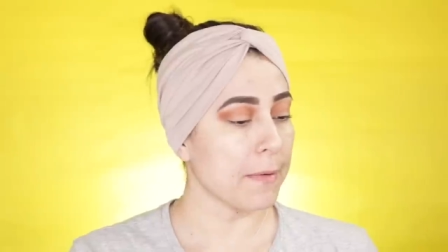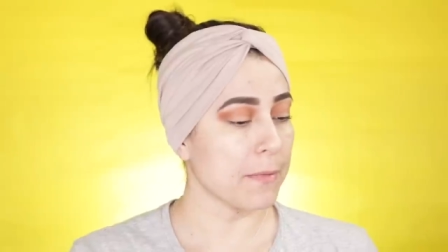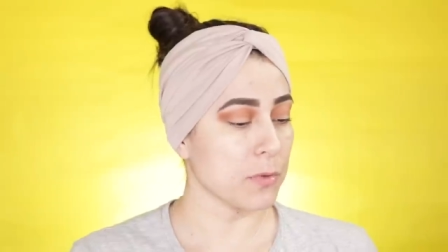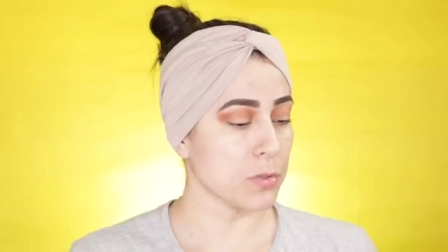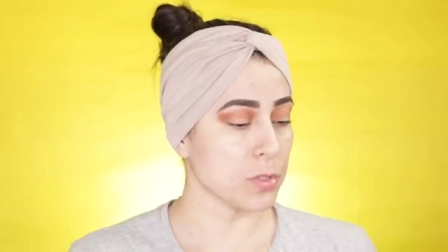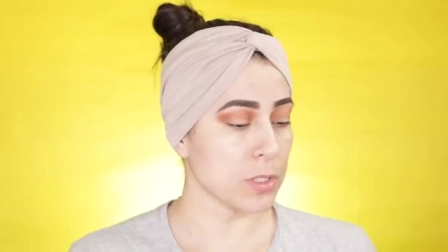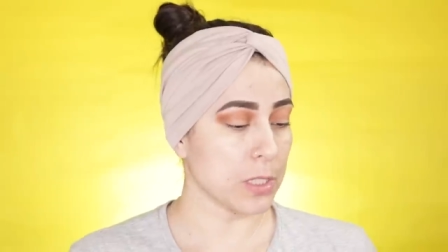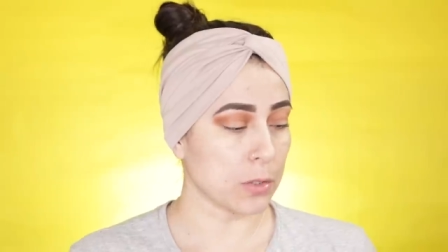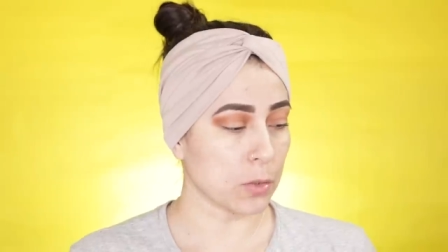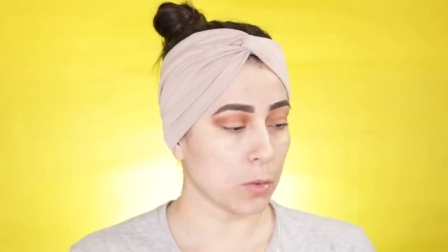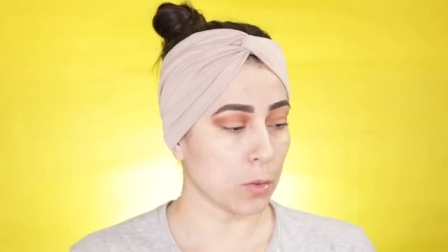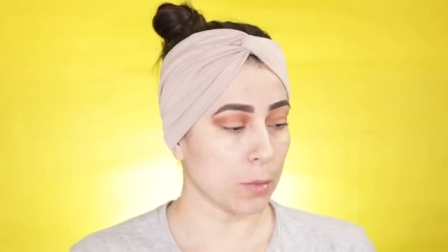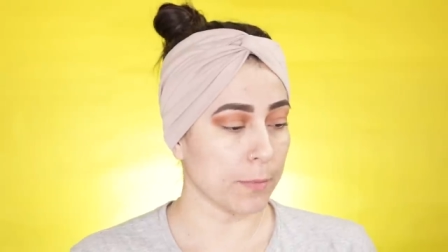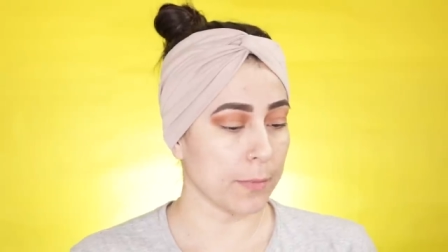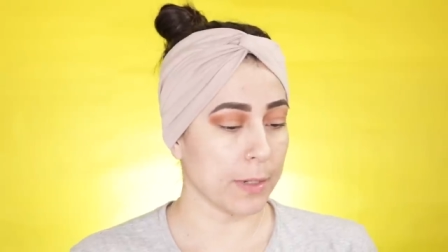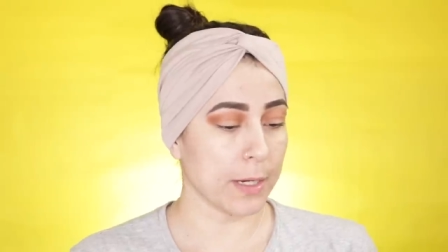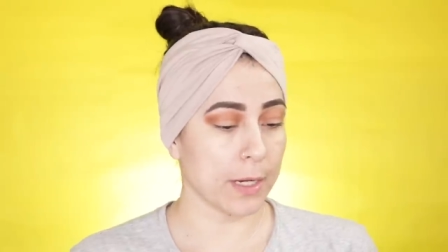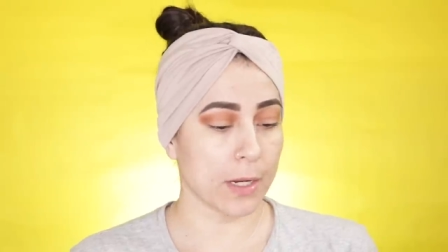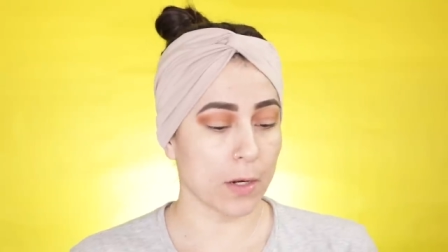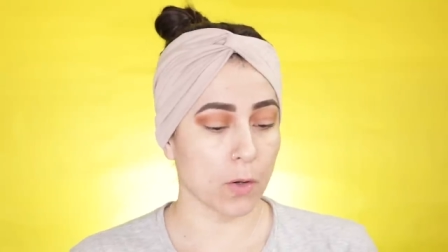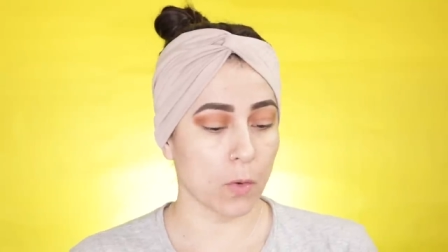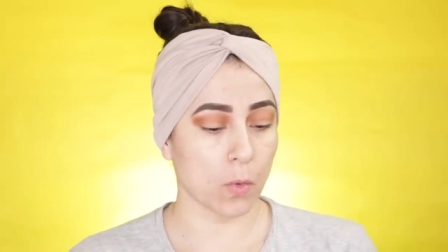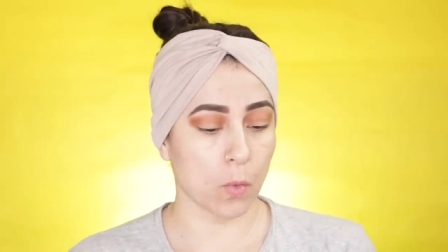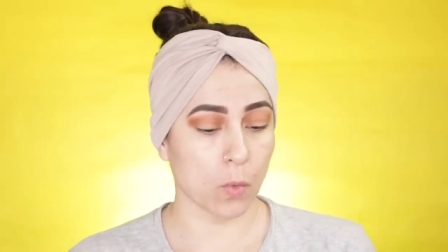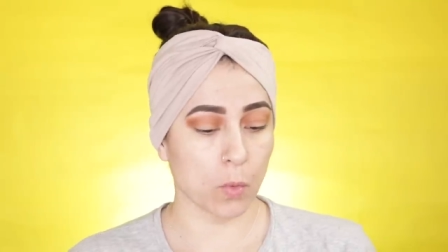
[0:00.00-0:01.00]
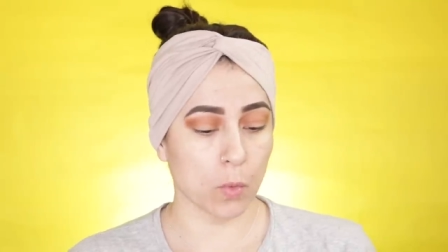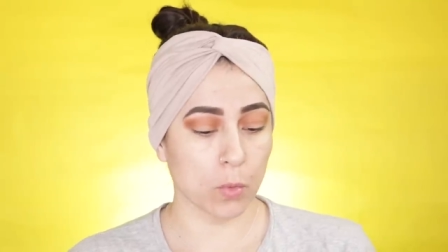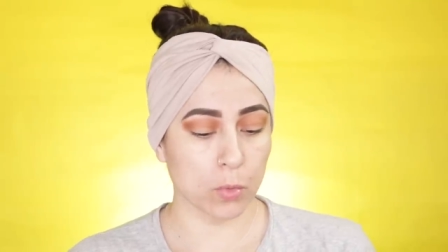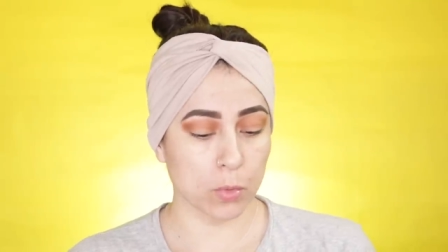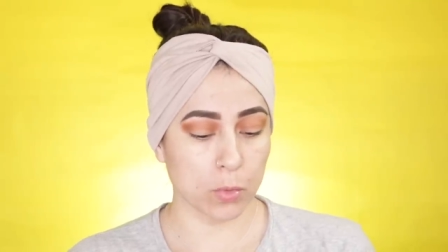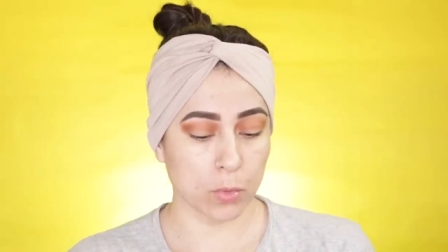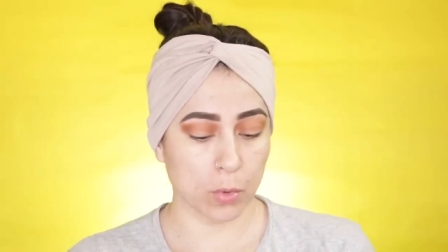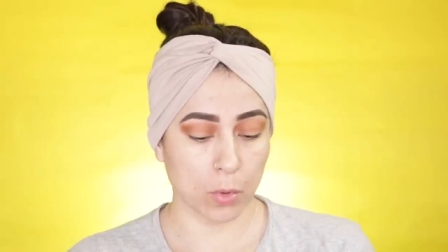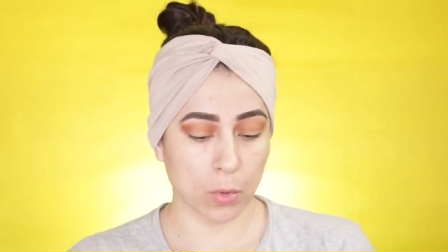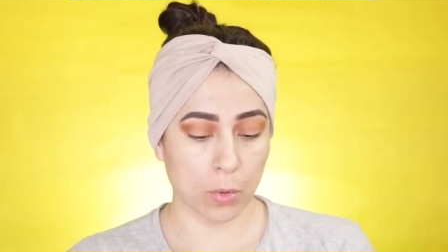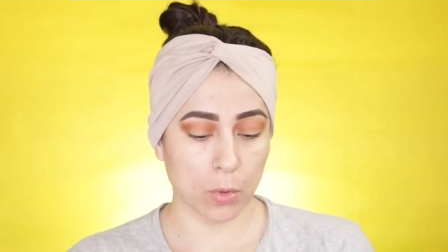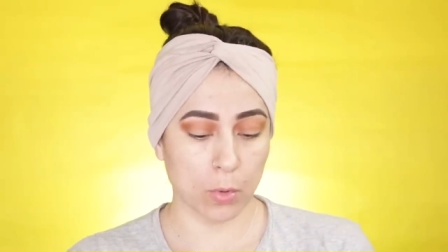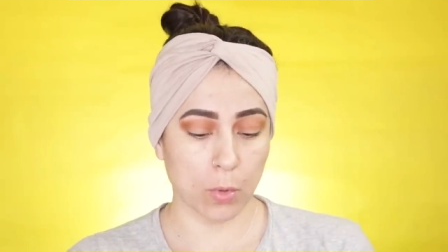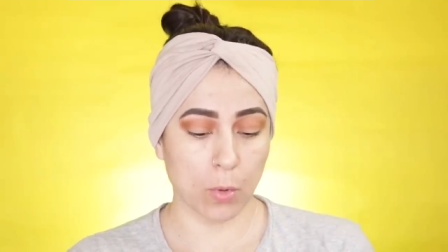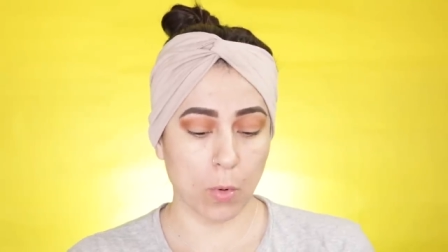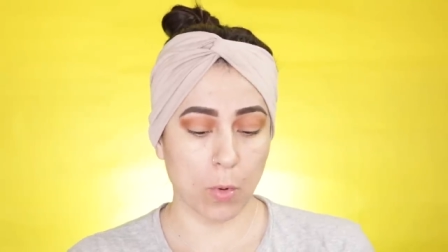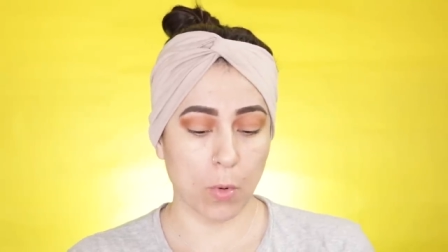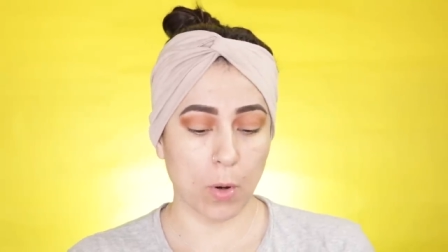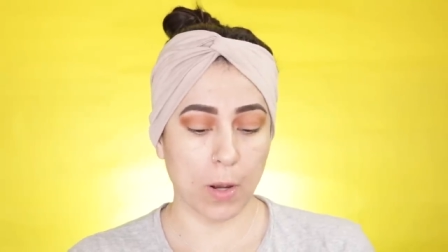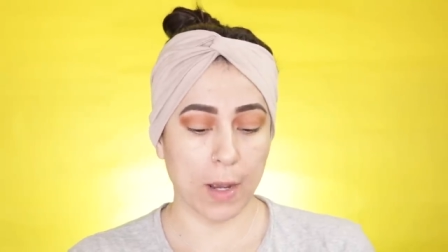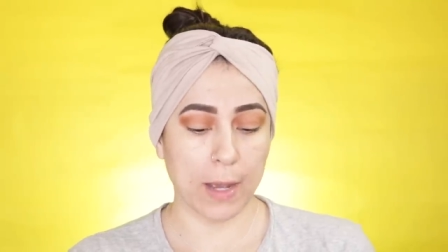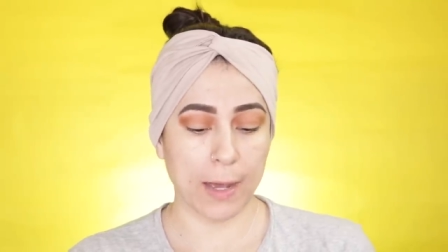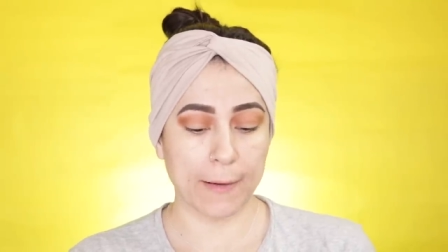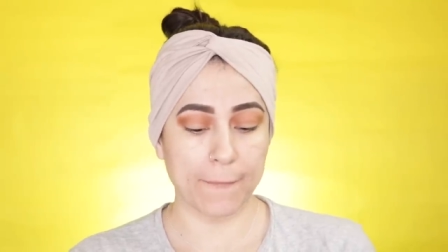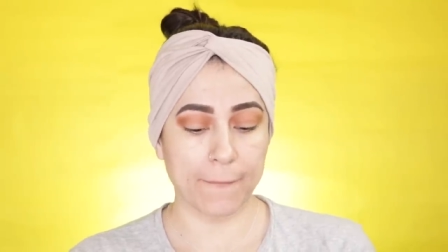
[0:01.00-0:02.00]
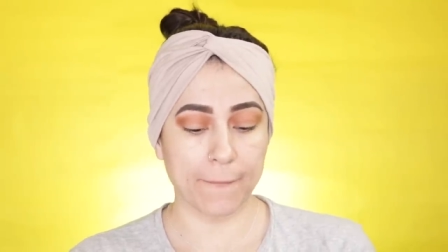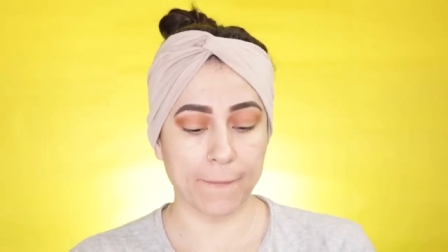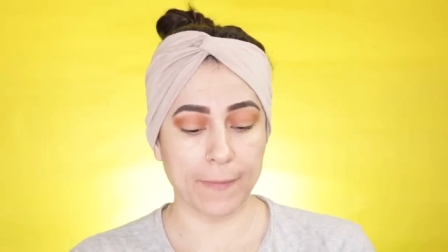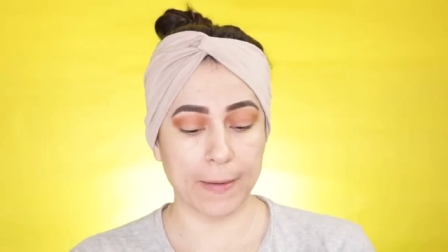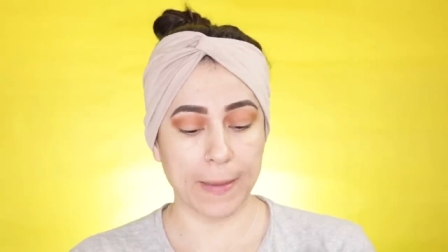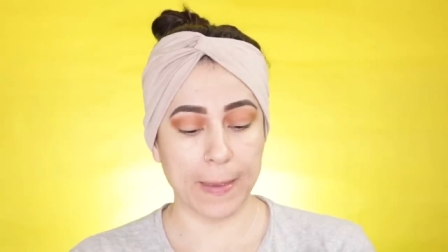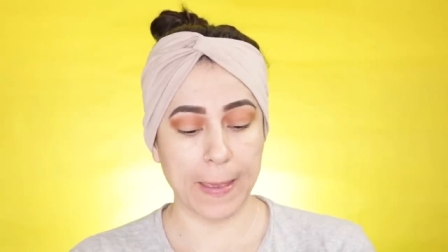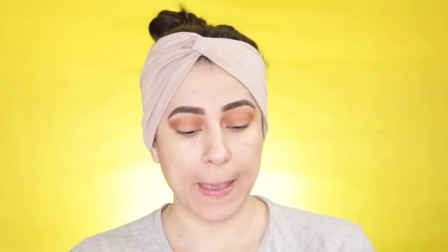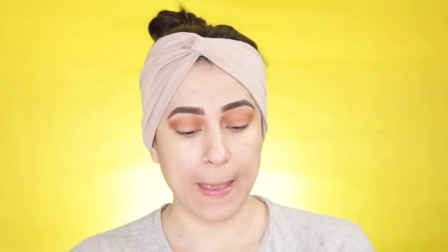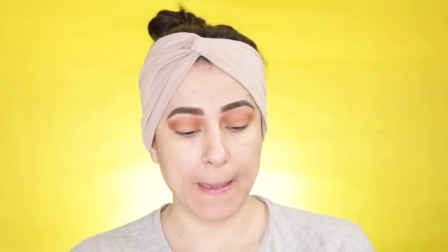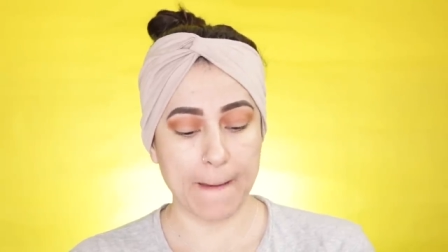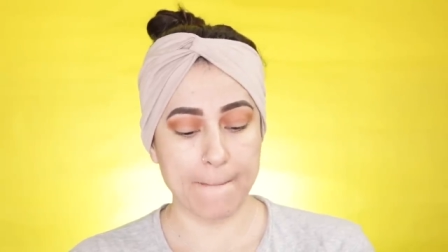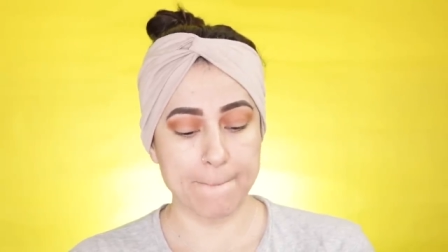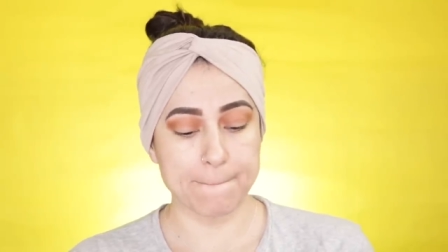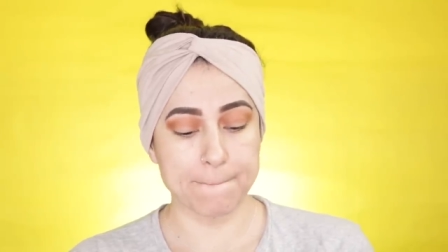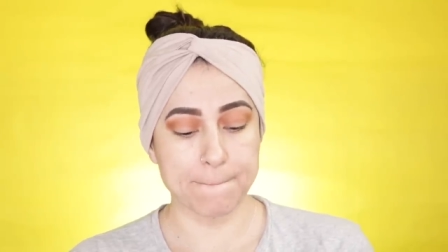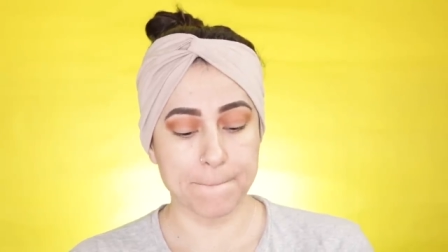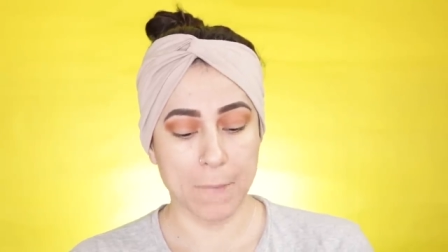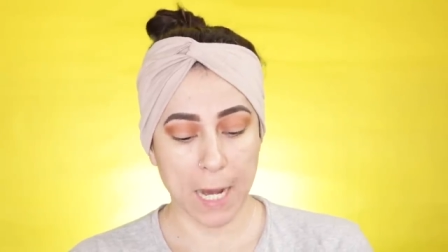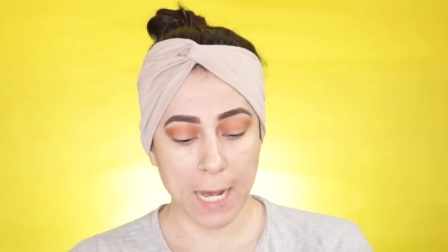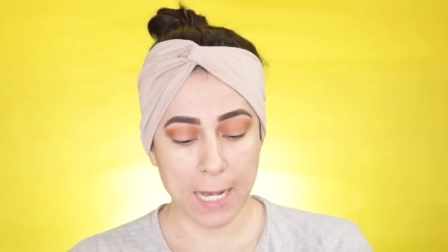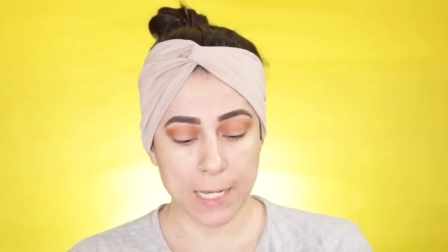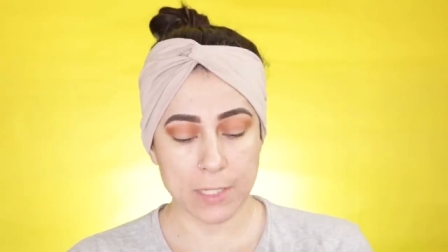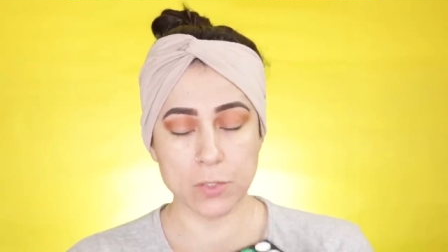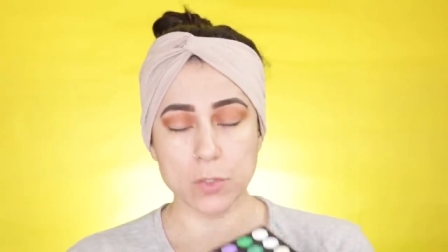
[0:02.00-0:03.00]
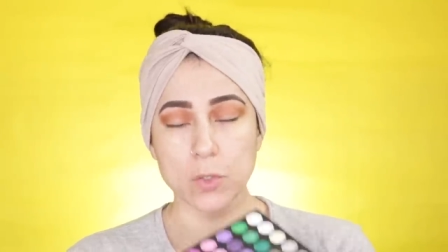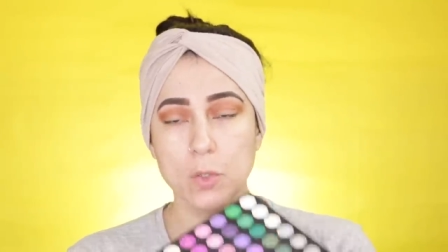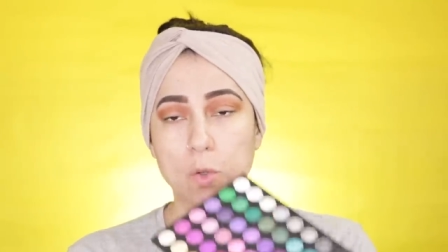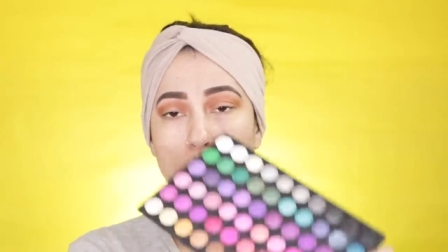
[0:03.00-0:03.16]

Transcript: vamos a tomar un tono café más